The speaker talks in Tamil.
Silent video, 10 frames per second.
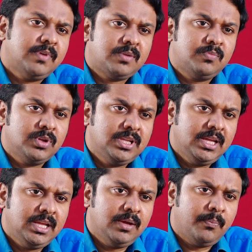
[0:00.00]
வரும்போது
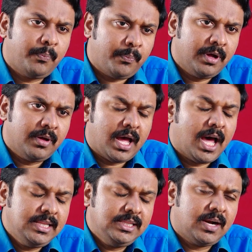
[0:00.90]
ரொம்ப
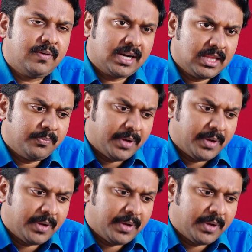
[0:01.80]
அந்த